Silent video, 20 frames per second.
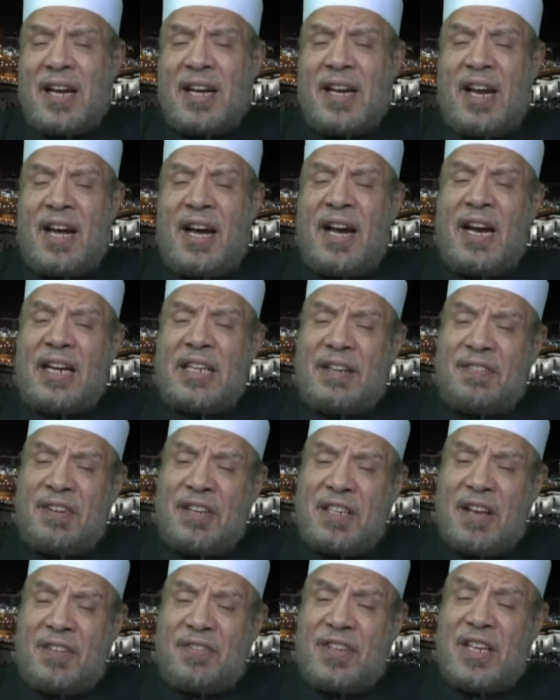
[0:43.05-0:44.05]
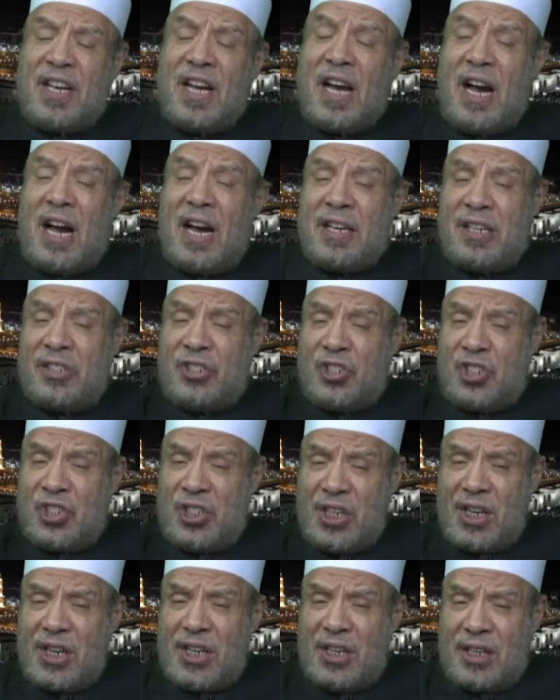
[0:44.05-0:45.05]
للعاكفين فيها على
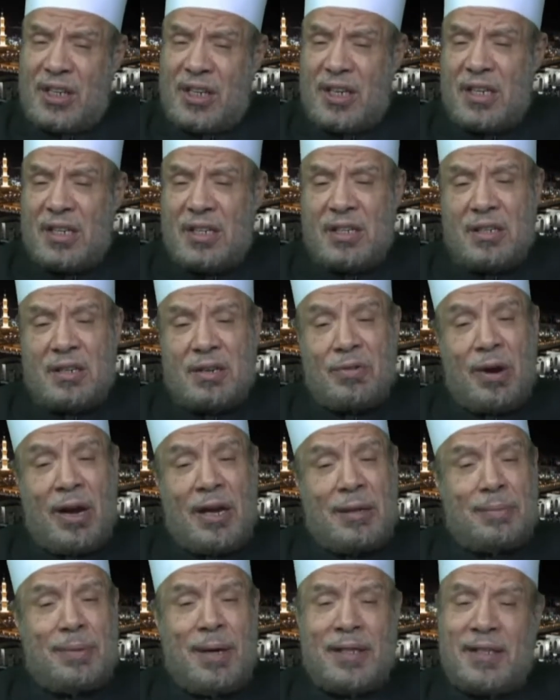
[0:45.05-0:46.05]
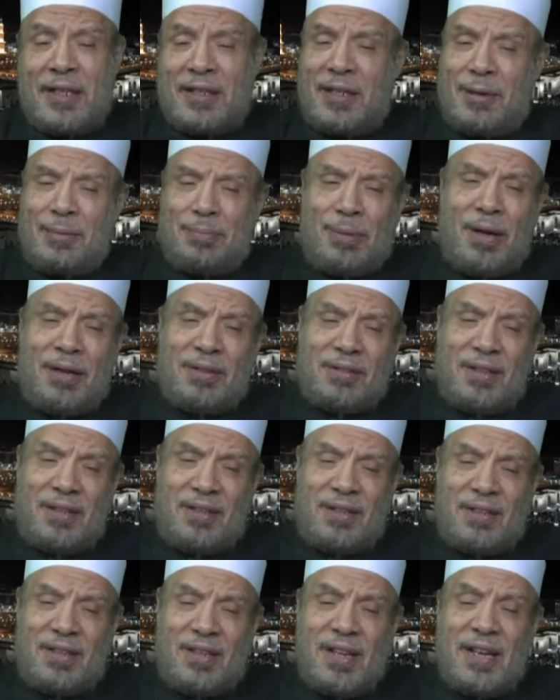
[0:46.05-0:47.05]
الشرك وعبادة الباطل